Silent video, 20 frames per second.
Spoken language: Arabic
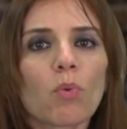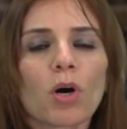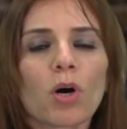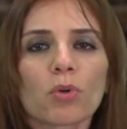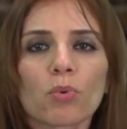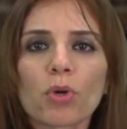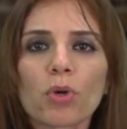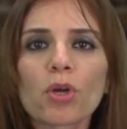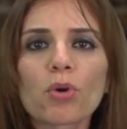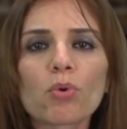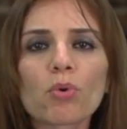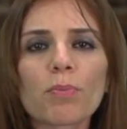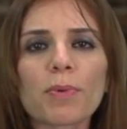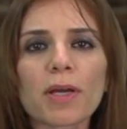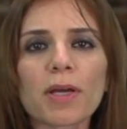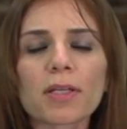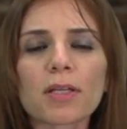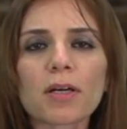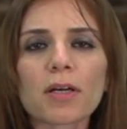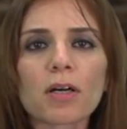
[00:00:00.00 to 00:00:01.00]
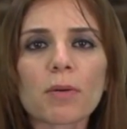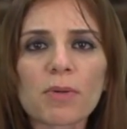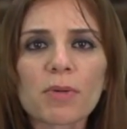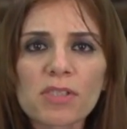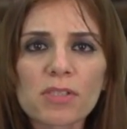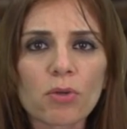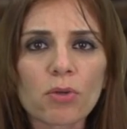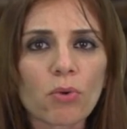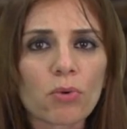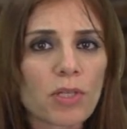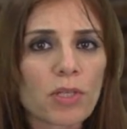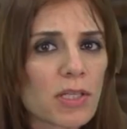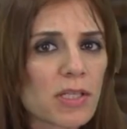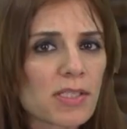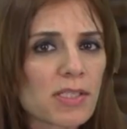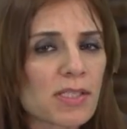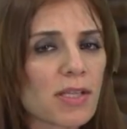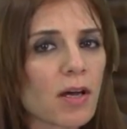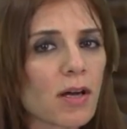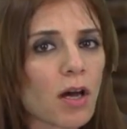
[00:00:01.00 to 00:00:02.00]
ونقر بأنها مصدر
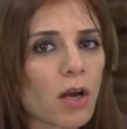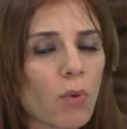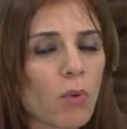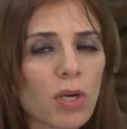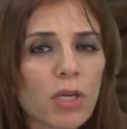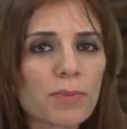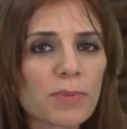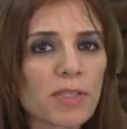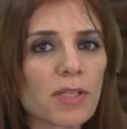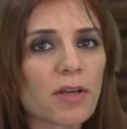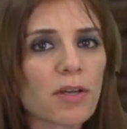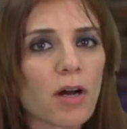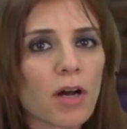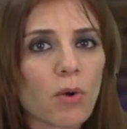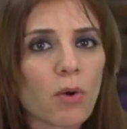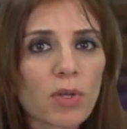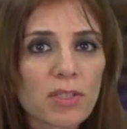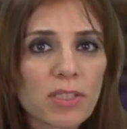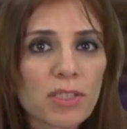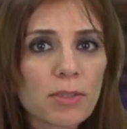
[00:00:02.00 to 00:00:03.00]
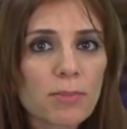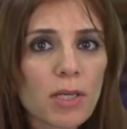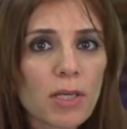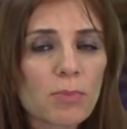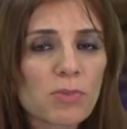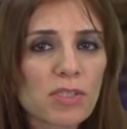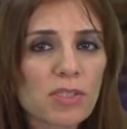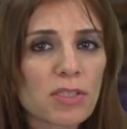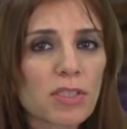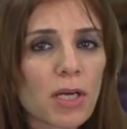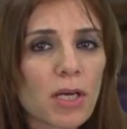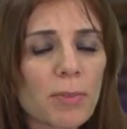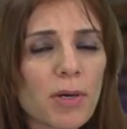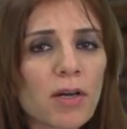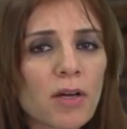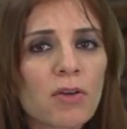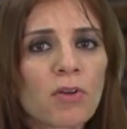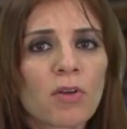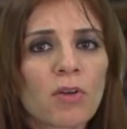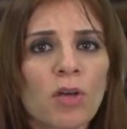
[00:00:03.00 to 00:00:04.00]
للازدهار والابتكار والتنمية
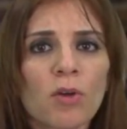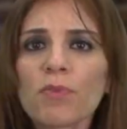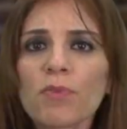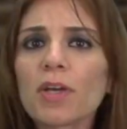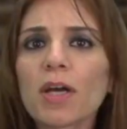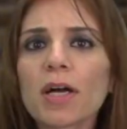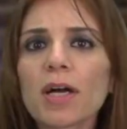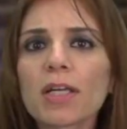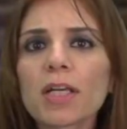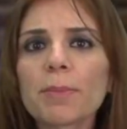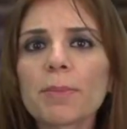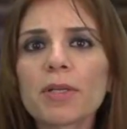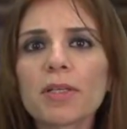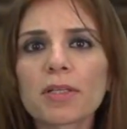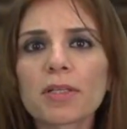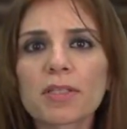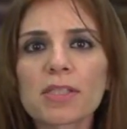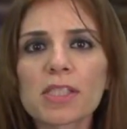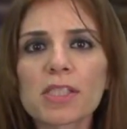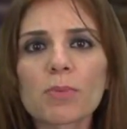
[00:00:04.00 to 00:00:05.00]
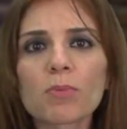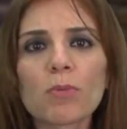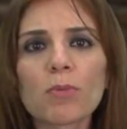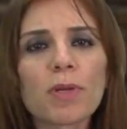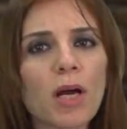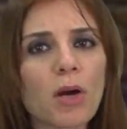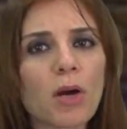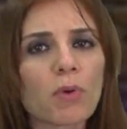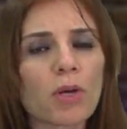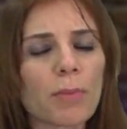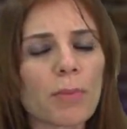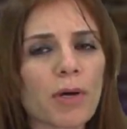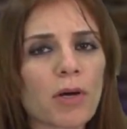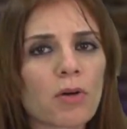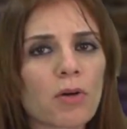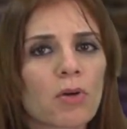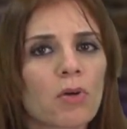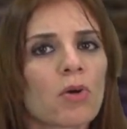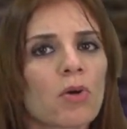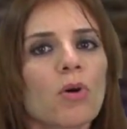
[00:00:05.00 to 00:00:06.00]
المستدامة في عالم يتسم بالعولمة
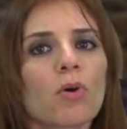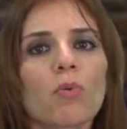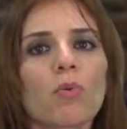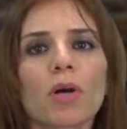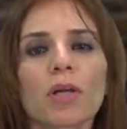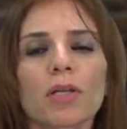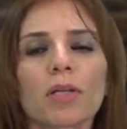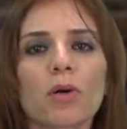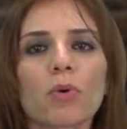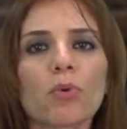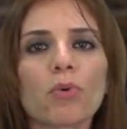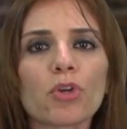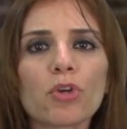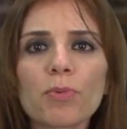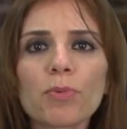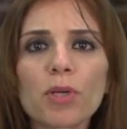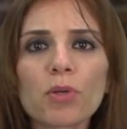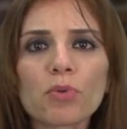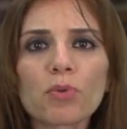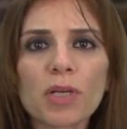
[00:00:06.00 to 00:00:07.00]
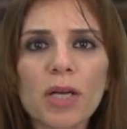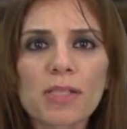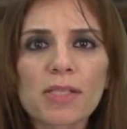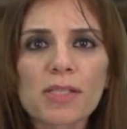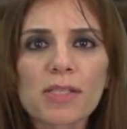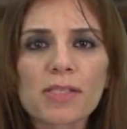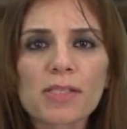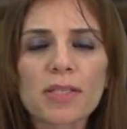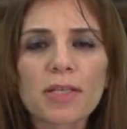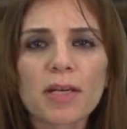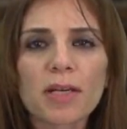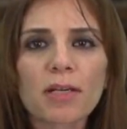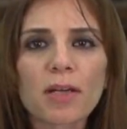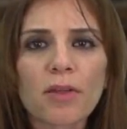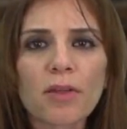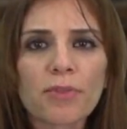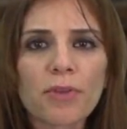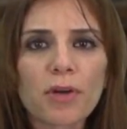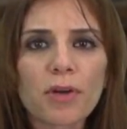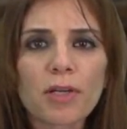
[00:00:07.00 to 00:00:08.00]
وأنه يمكن تعزيز تلك
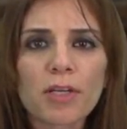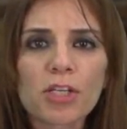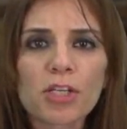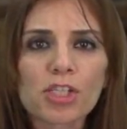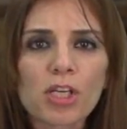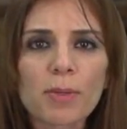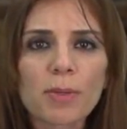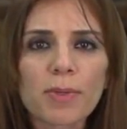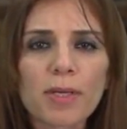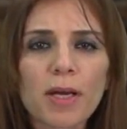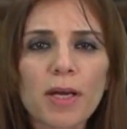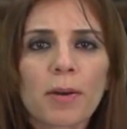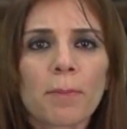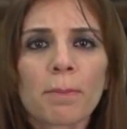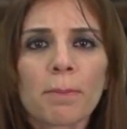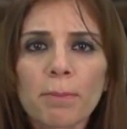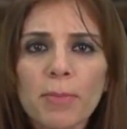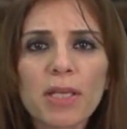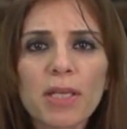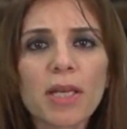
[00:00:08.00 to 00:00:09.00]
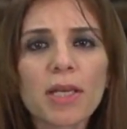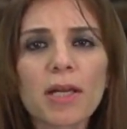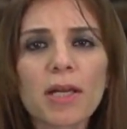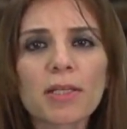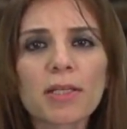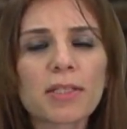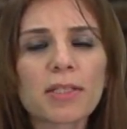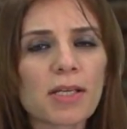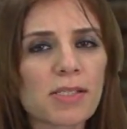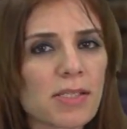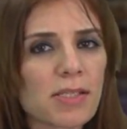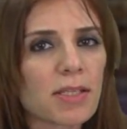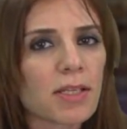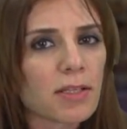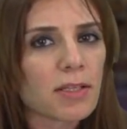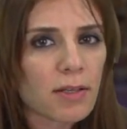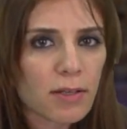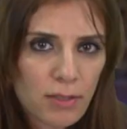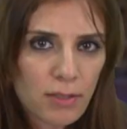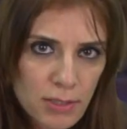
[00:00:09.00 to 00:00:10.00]
الآثار الإيجابية من خلال تحسين
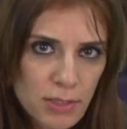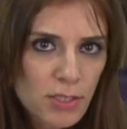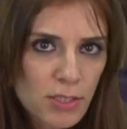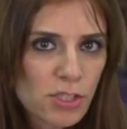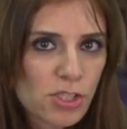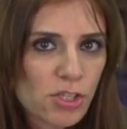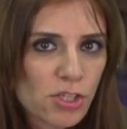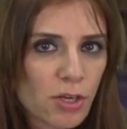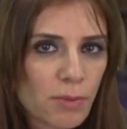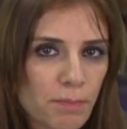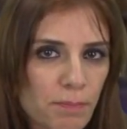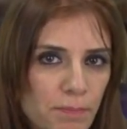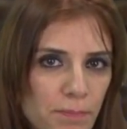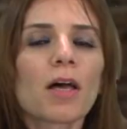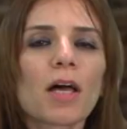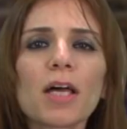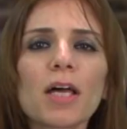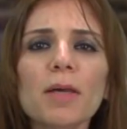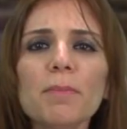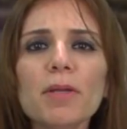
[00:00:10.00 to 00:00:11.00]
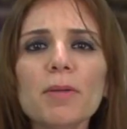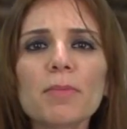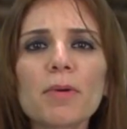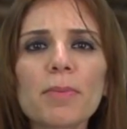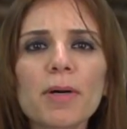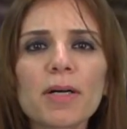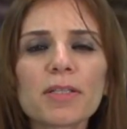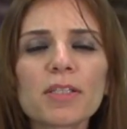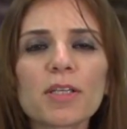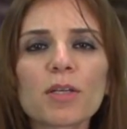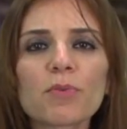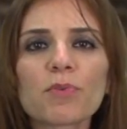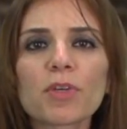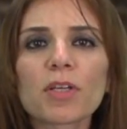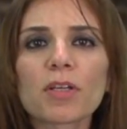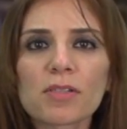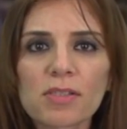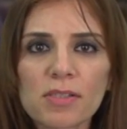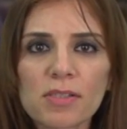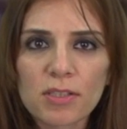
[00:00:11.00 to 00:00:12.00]
إدارة الهجرة أهم المبادئ
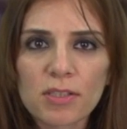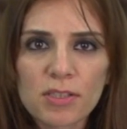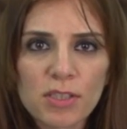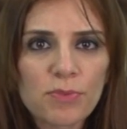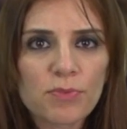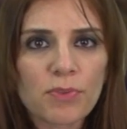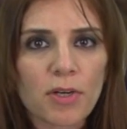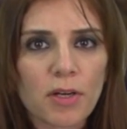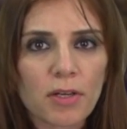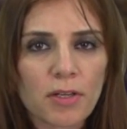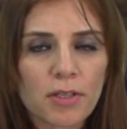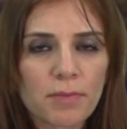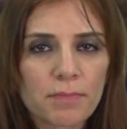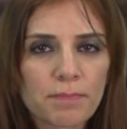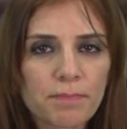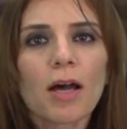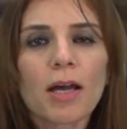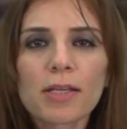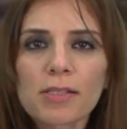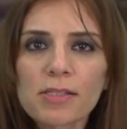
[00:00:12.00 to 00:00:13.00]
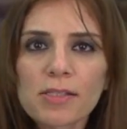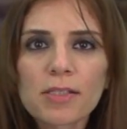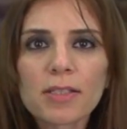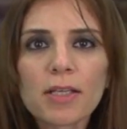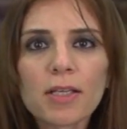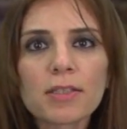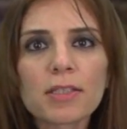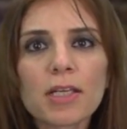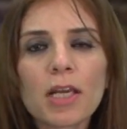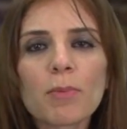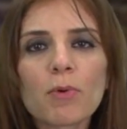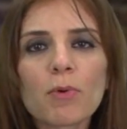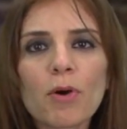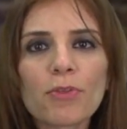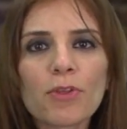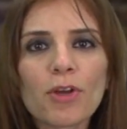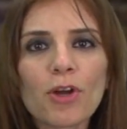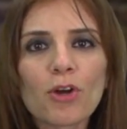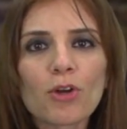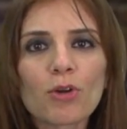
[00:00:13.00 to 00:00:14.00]
في الاتفاق الاستناد إلى
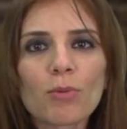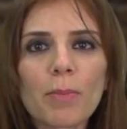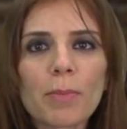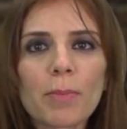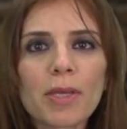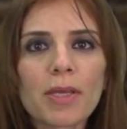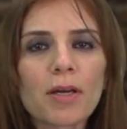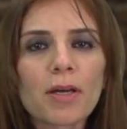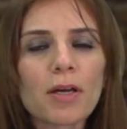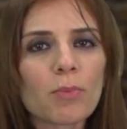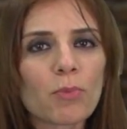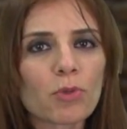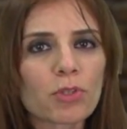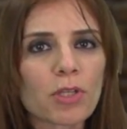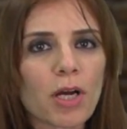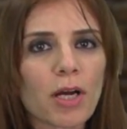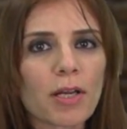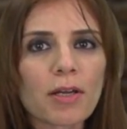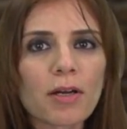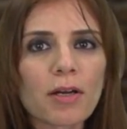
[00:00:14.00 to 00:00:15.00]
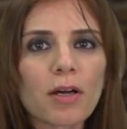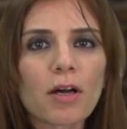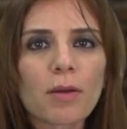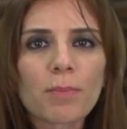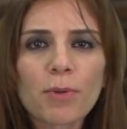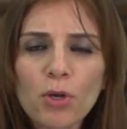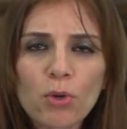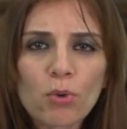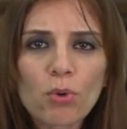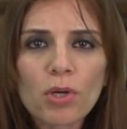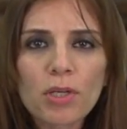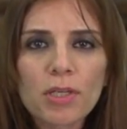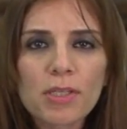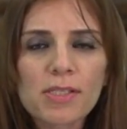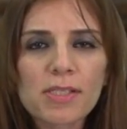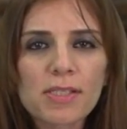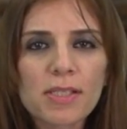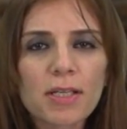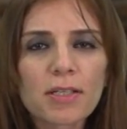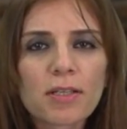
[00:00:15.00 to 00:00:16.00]
المواثيق الأممية المتعلقة بحقوق
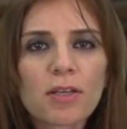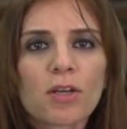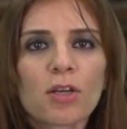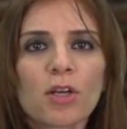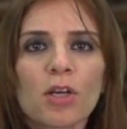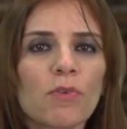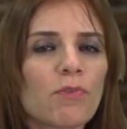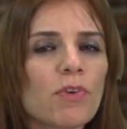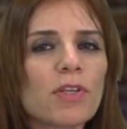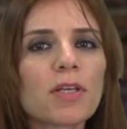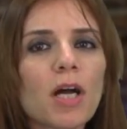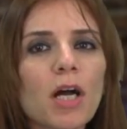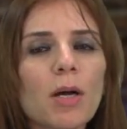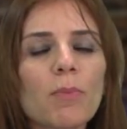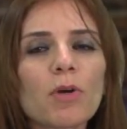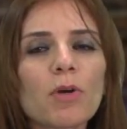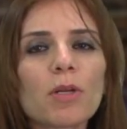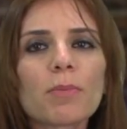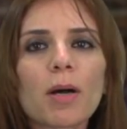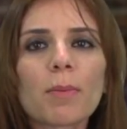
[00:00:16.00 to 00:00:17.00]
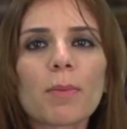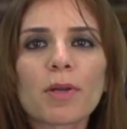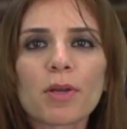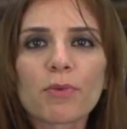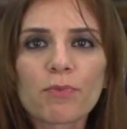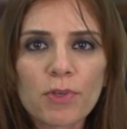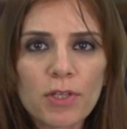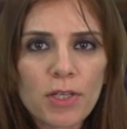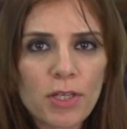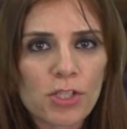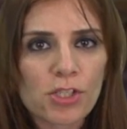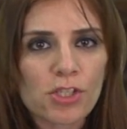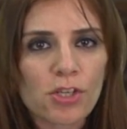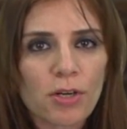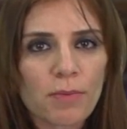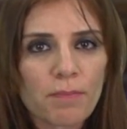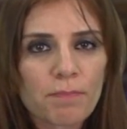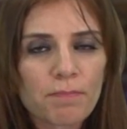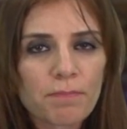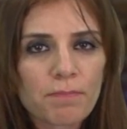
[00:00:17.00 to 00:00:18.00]
الإنسان في التعامل مع ملف
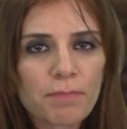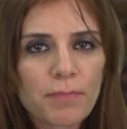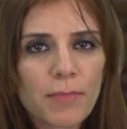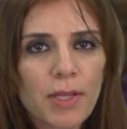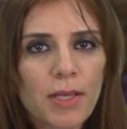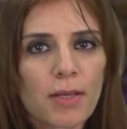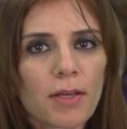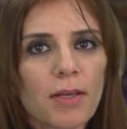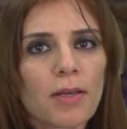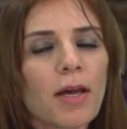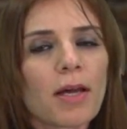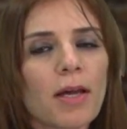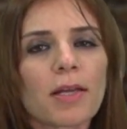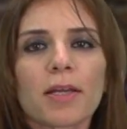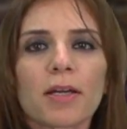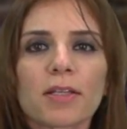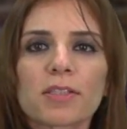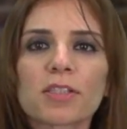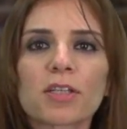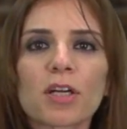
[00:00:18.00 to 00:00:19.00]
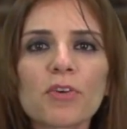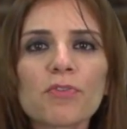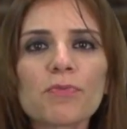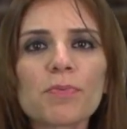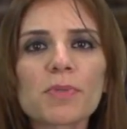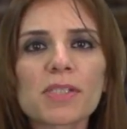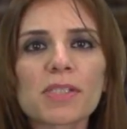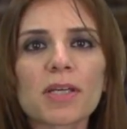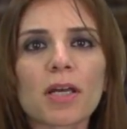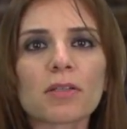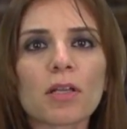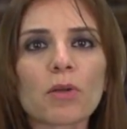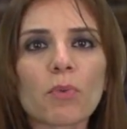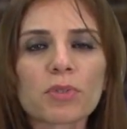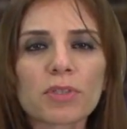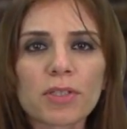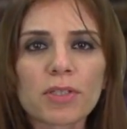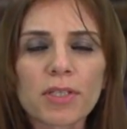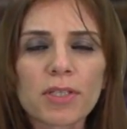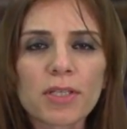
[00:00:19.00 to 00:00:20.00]
الهجرة الاعتراف بالسيادة
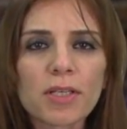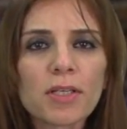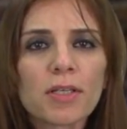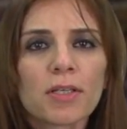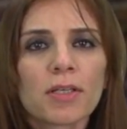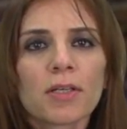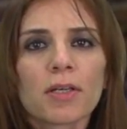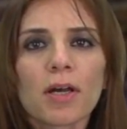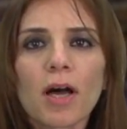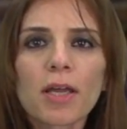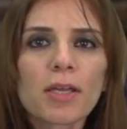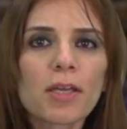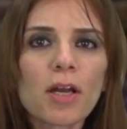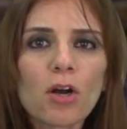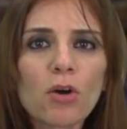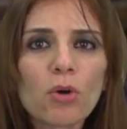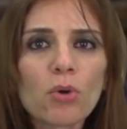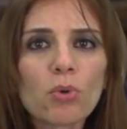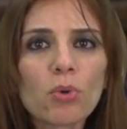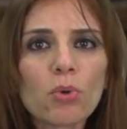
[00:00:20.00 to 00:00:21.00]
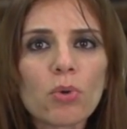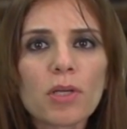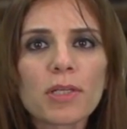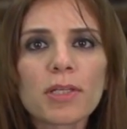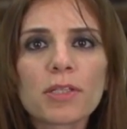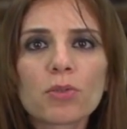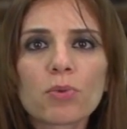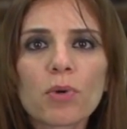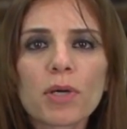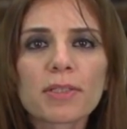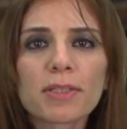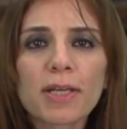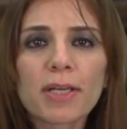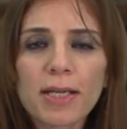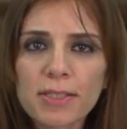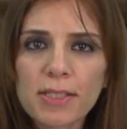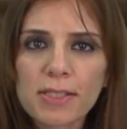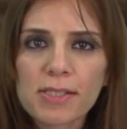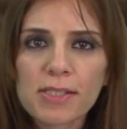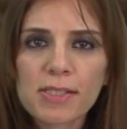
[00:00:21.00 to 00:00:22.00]
الوطنية أي يحق للدول
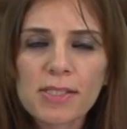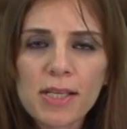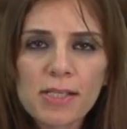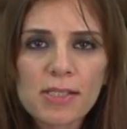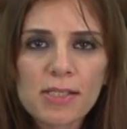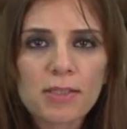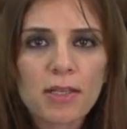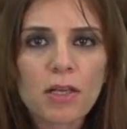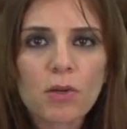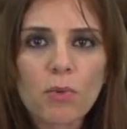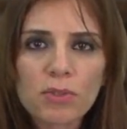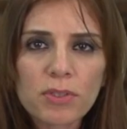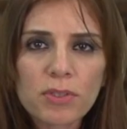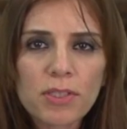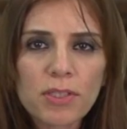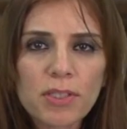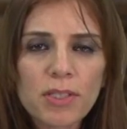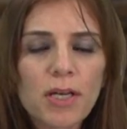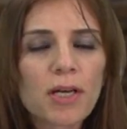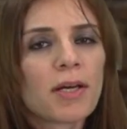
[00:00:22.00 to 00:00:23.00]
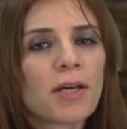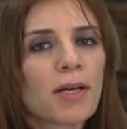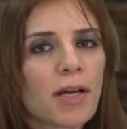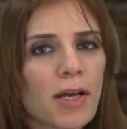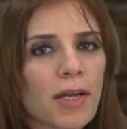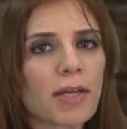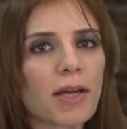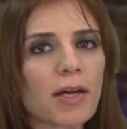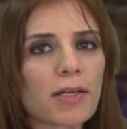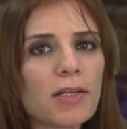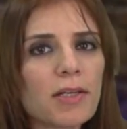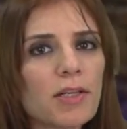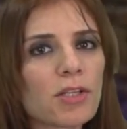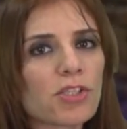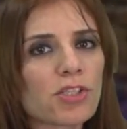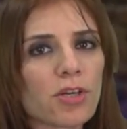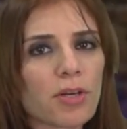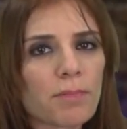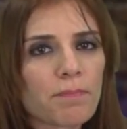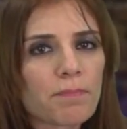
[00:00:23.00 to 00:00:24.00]
تحديد سياستها الوطنية حيال
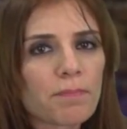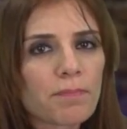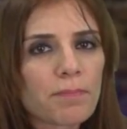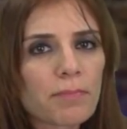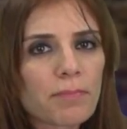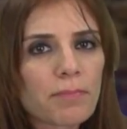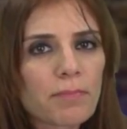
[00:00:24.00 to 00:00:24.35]
الهجرة